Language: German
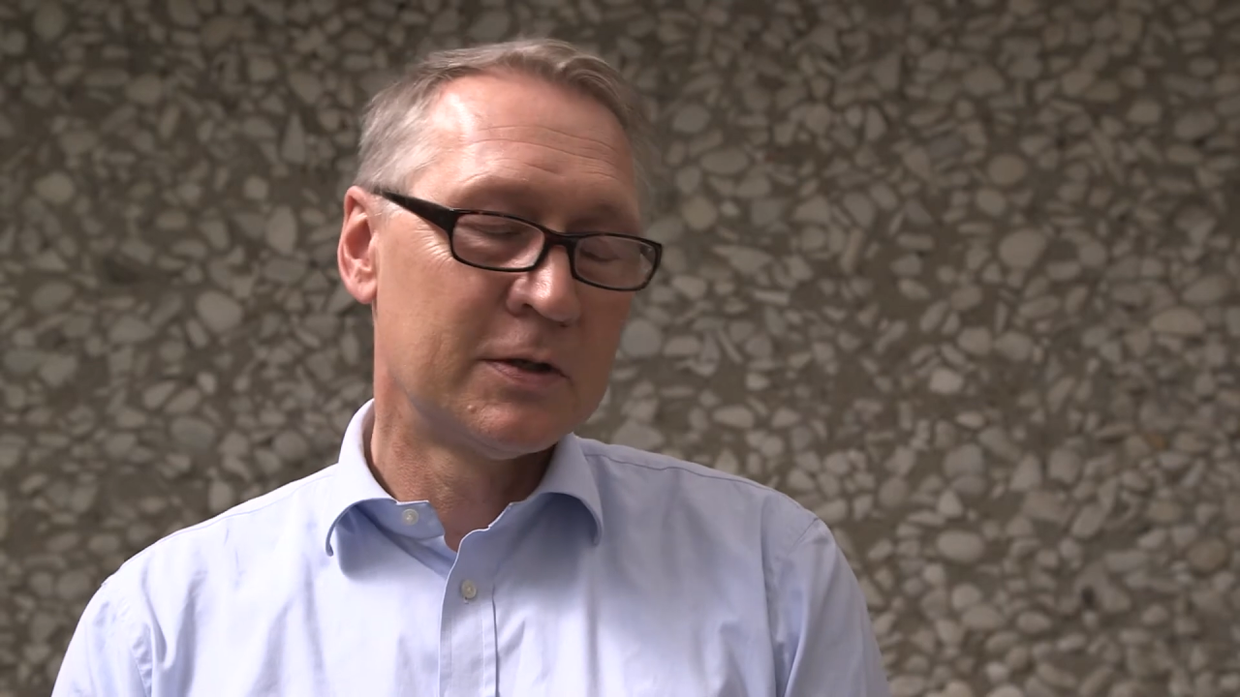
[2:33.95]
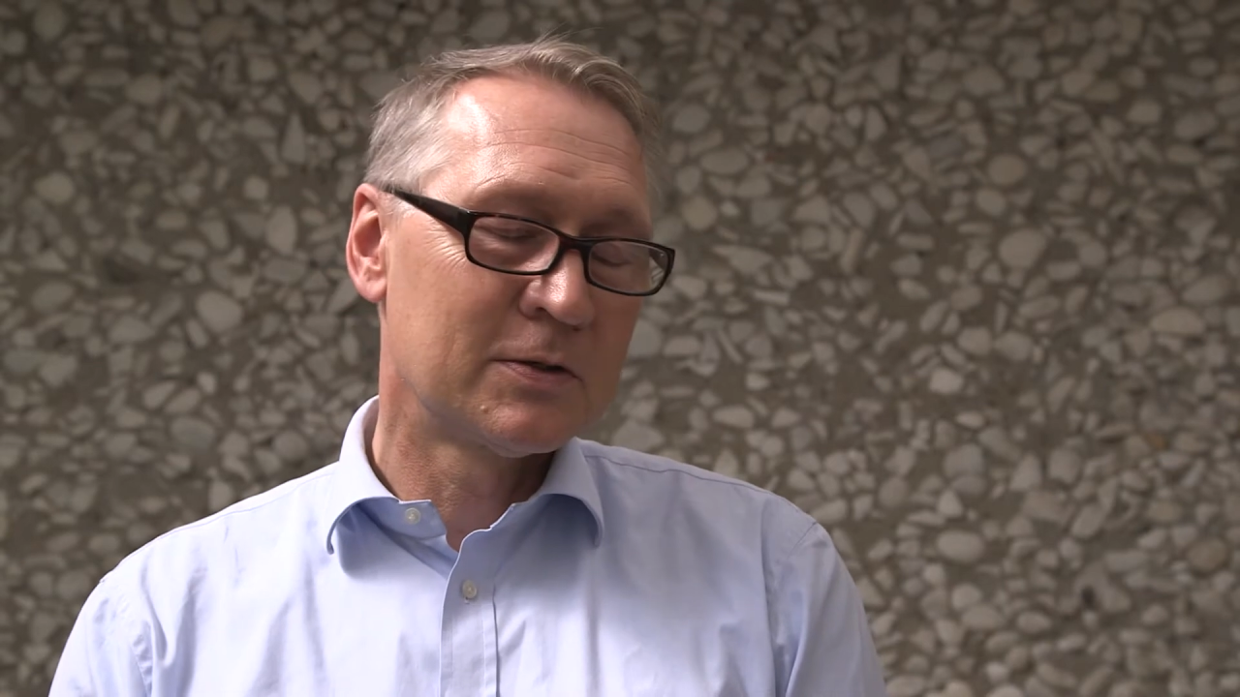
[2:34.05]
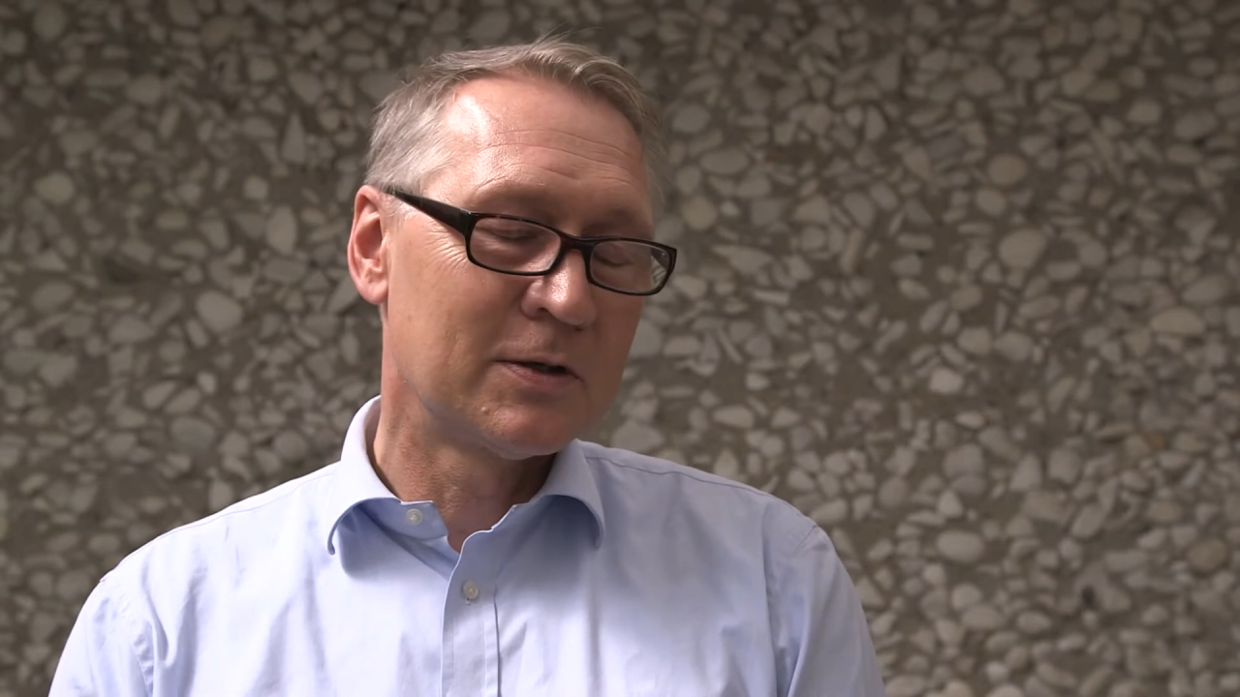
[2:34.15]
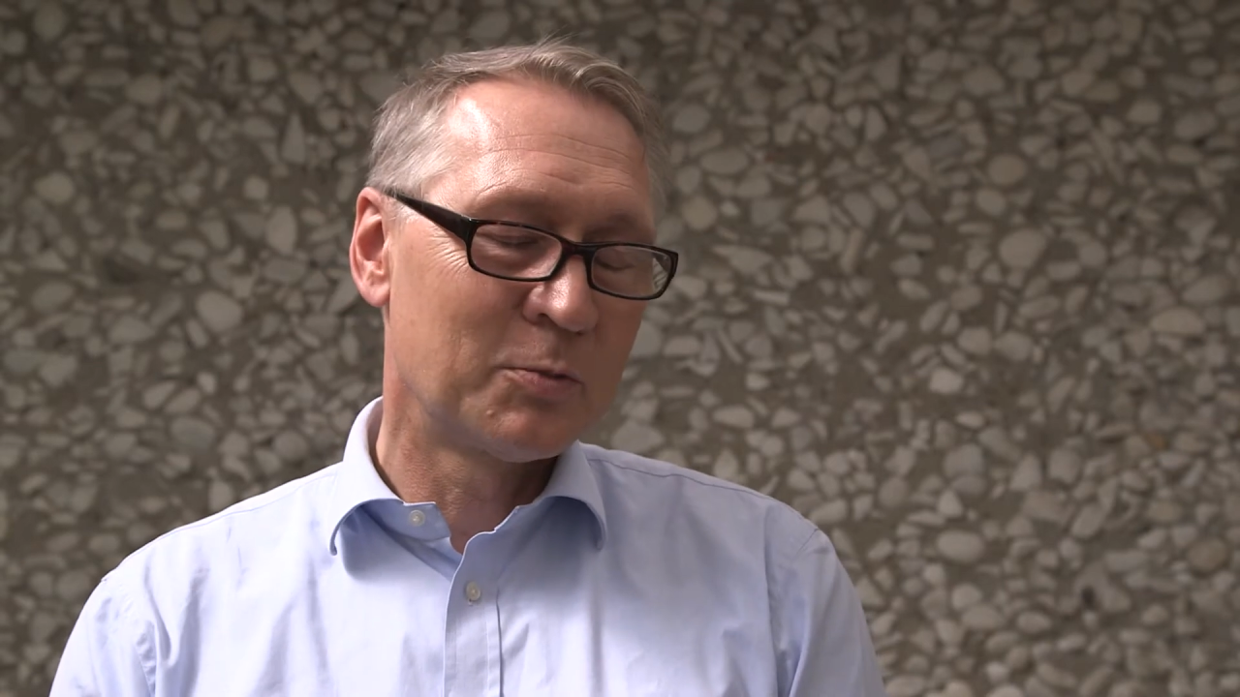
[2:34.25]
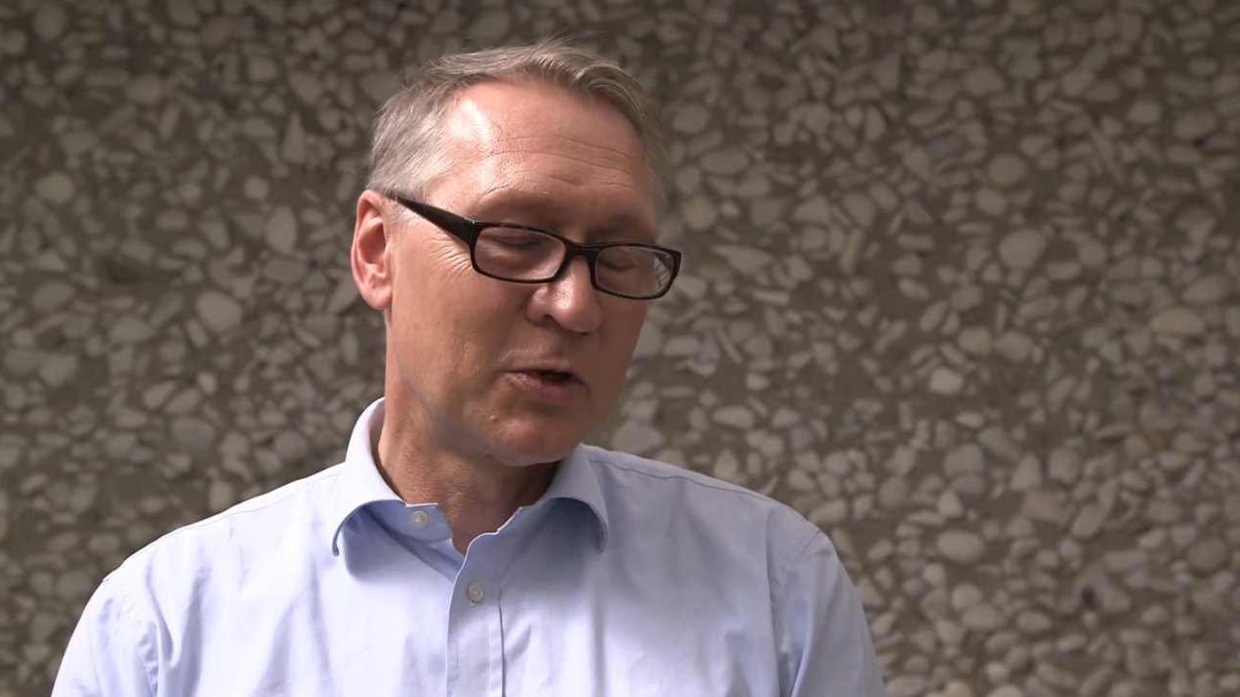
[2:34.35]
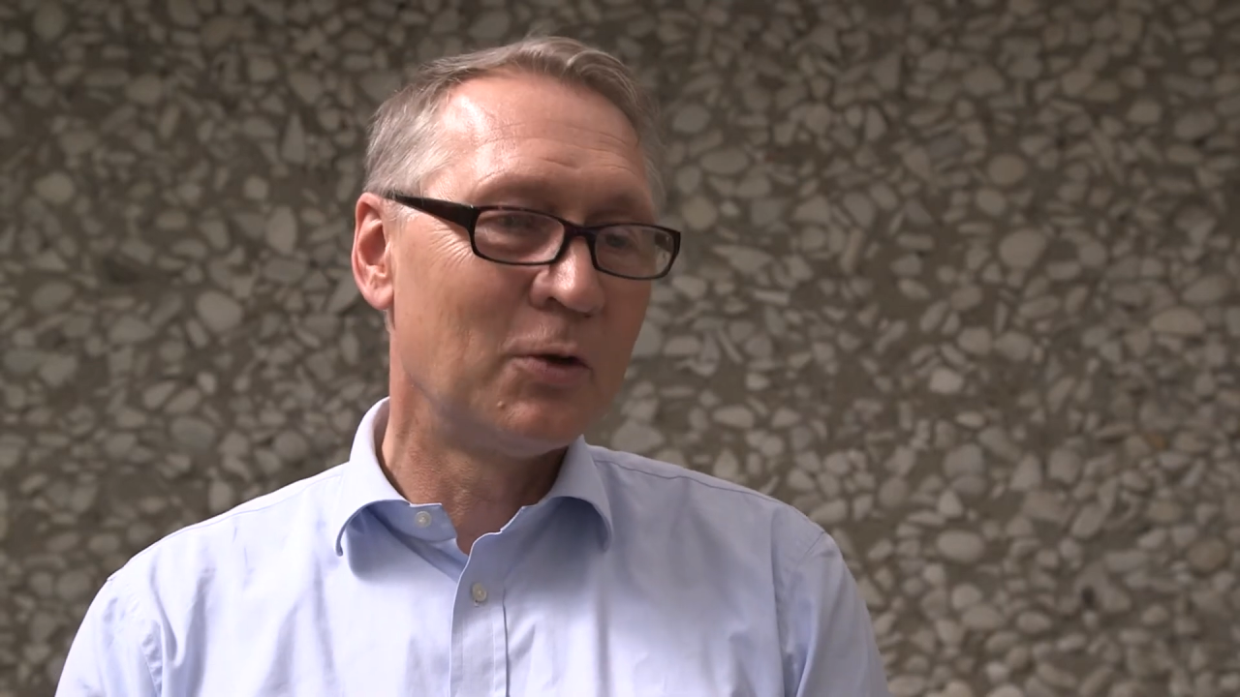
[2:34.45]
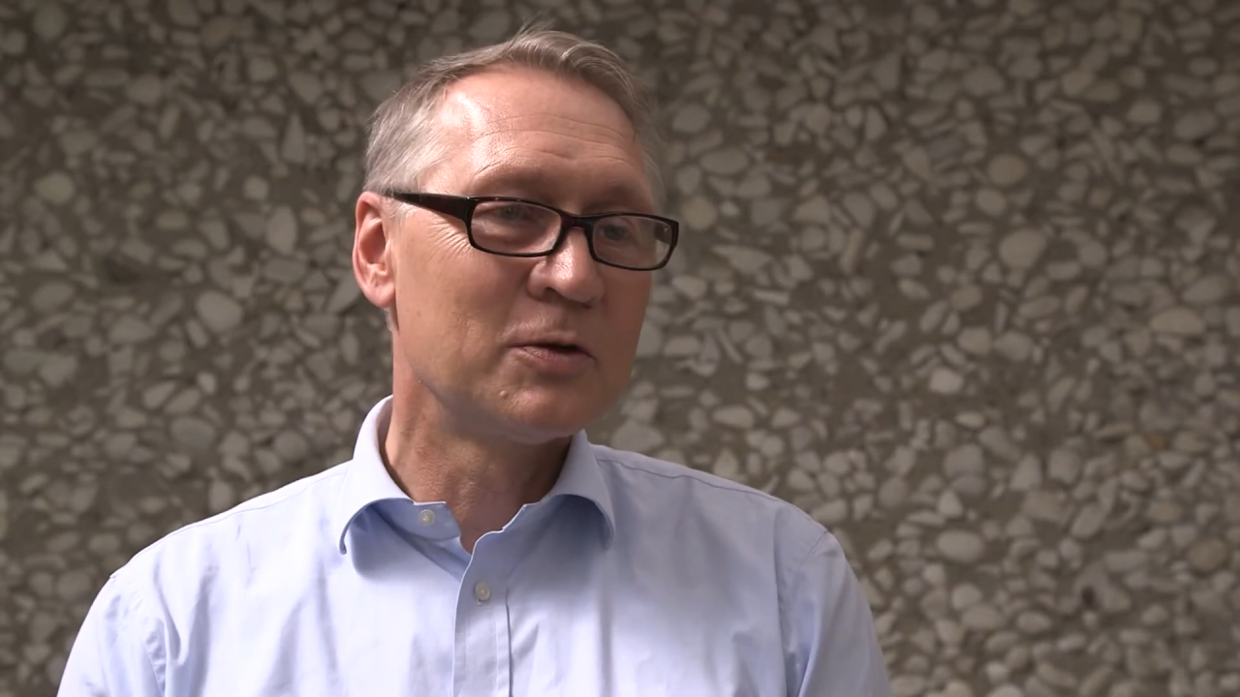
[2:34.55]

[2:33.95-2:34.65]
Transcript: sozusagen genau